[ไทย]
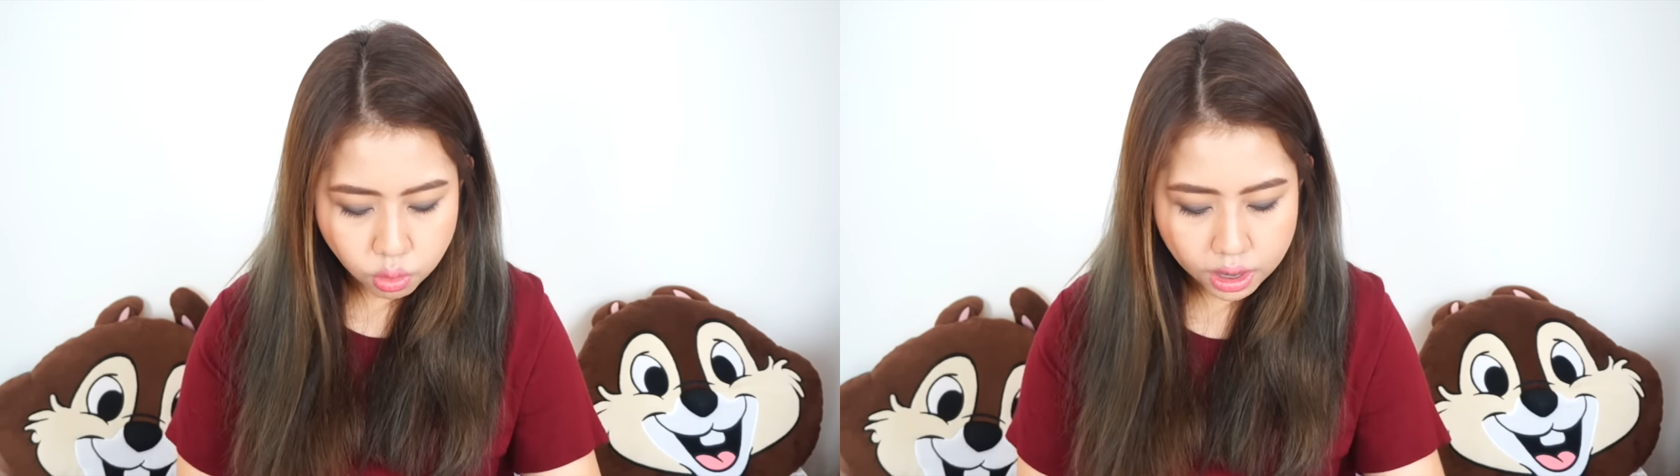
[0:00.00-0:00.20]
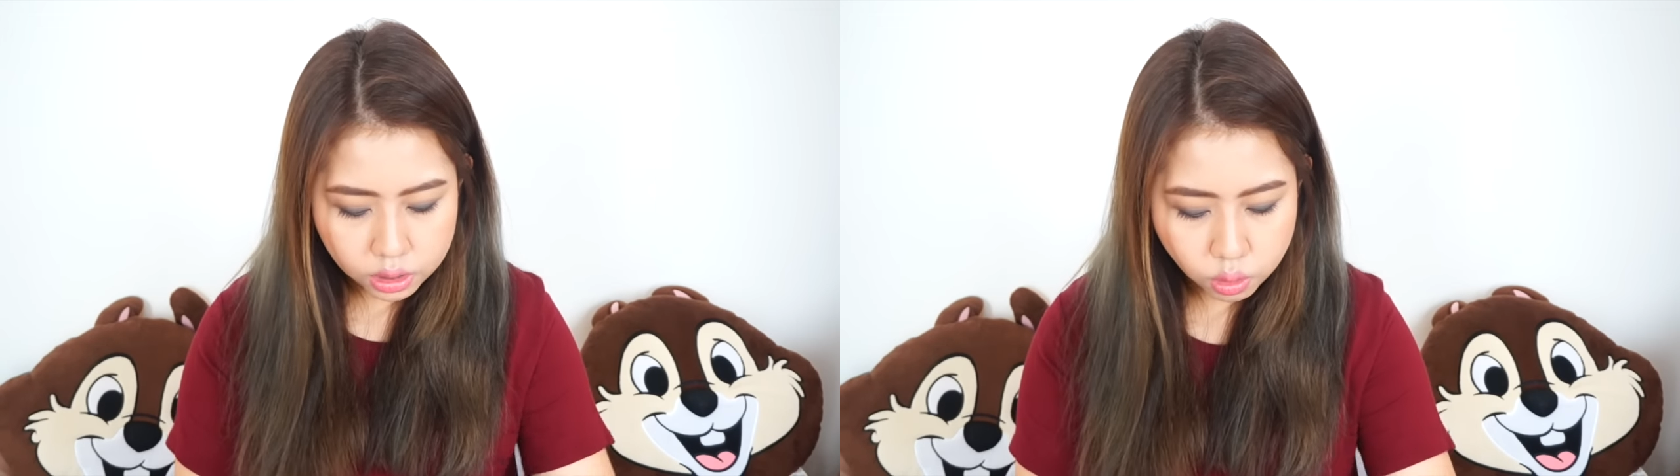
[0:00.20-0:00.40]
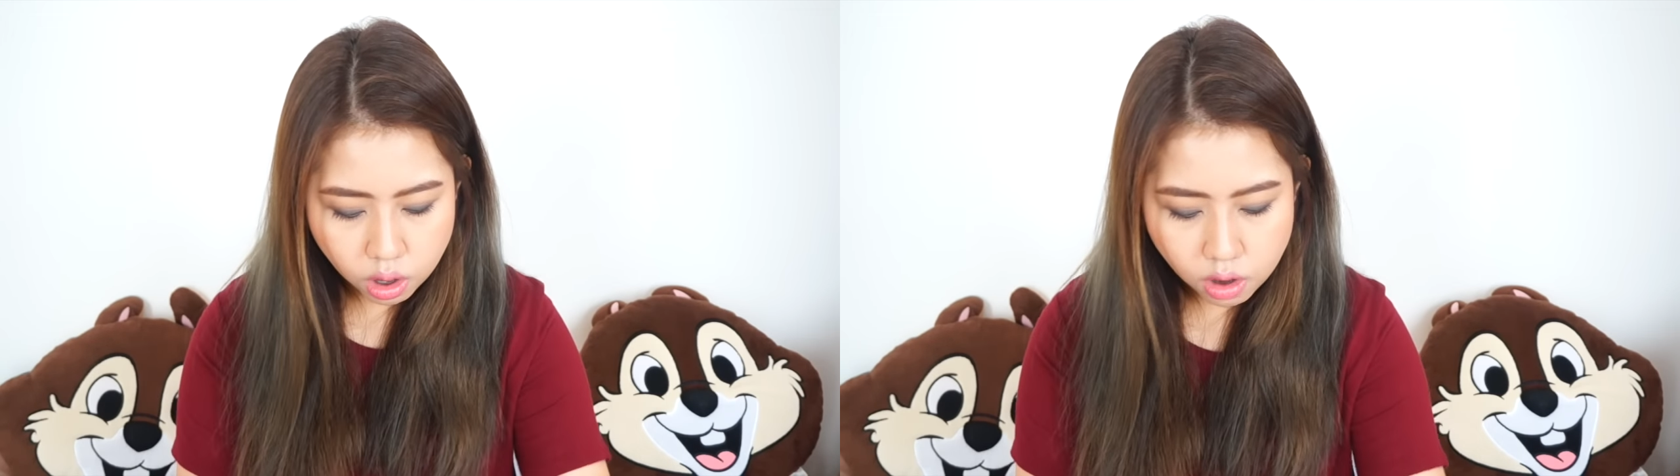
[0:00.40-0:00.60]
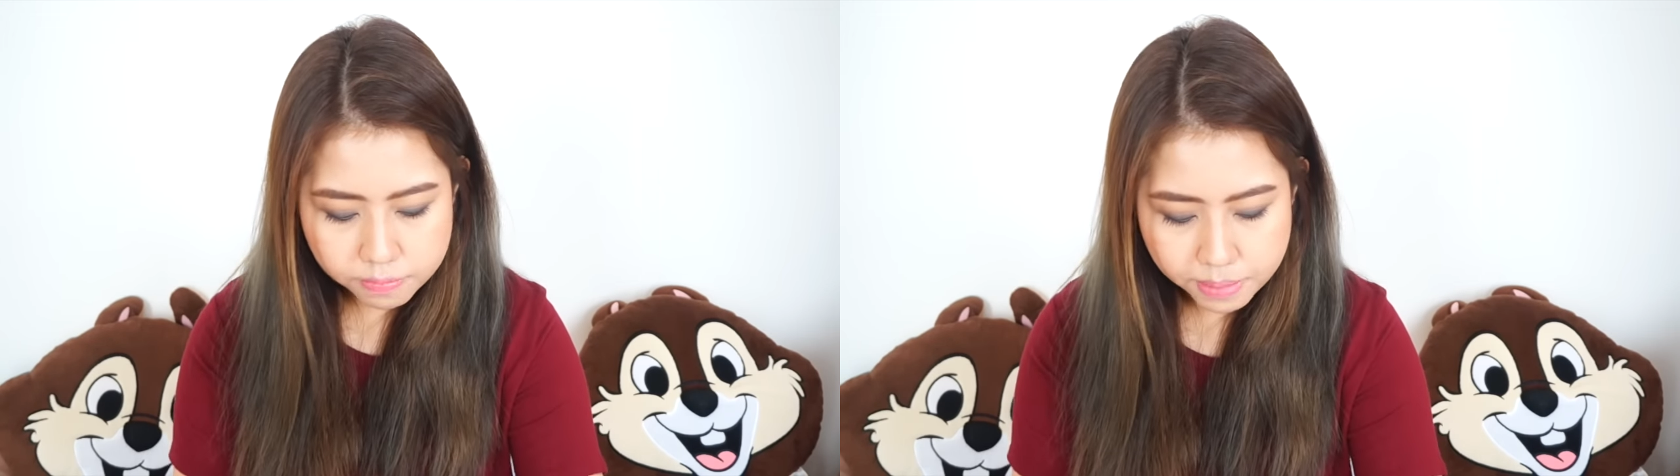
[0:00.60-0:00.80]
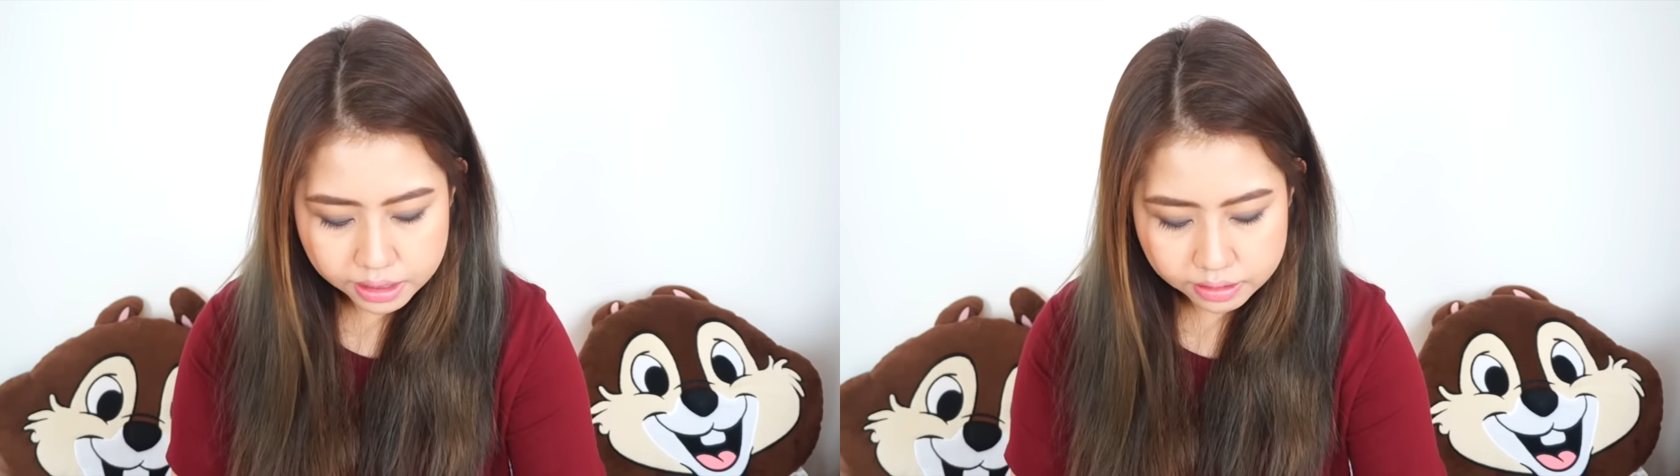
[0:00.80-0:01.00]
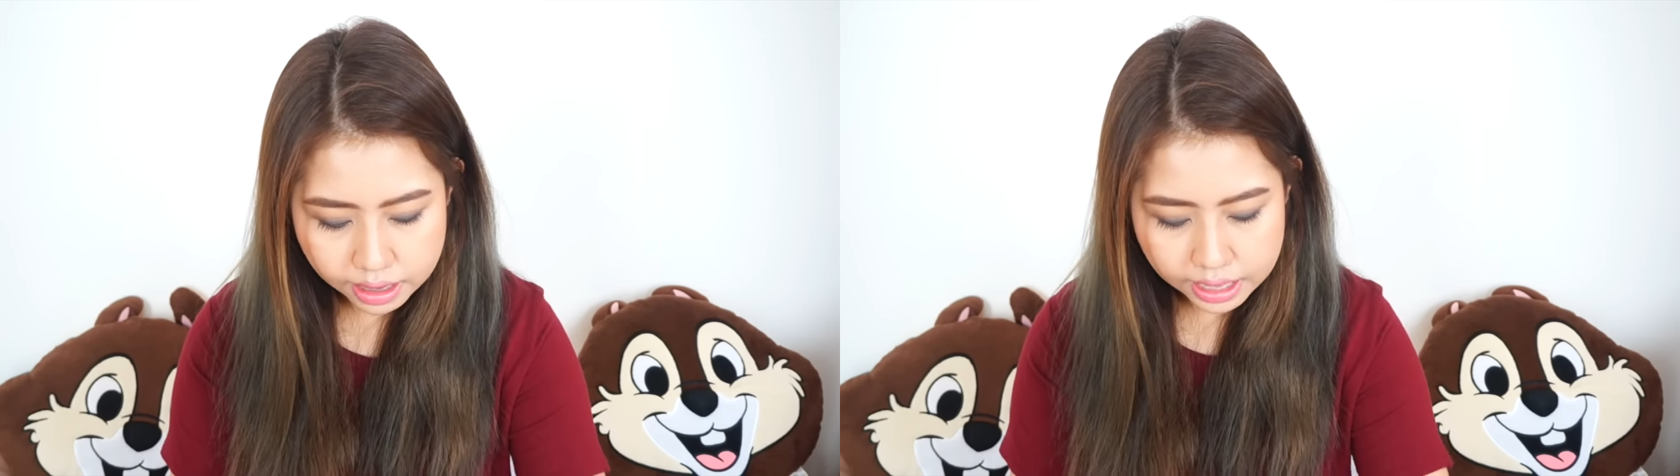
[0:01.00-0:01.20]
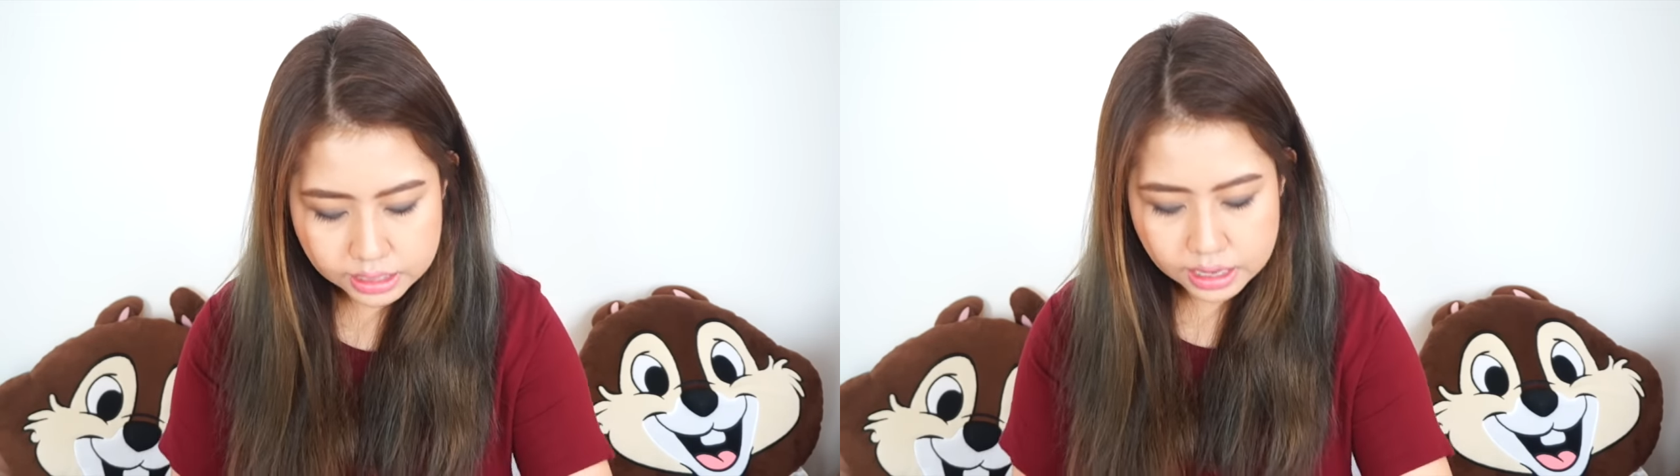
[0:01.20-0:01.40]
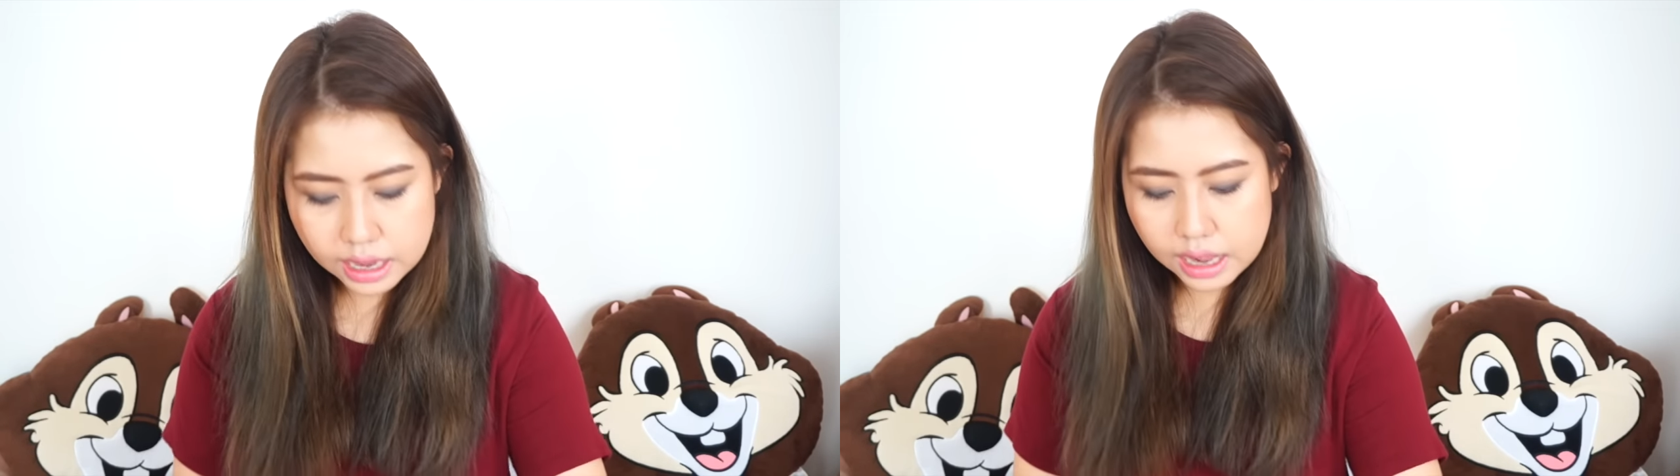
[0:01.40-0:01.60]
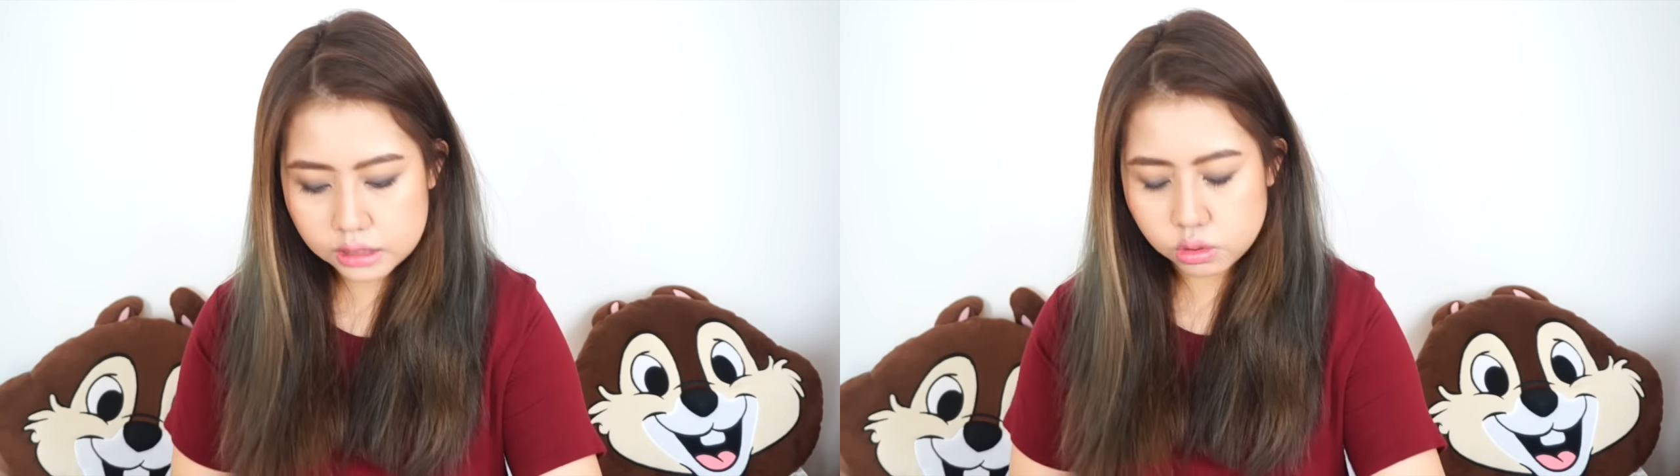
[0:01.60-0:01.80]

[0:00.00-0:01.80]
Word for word: อลัวออฟฟาครัสนะคะ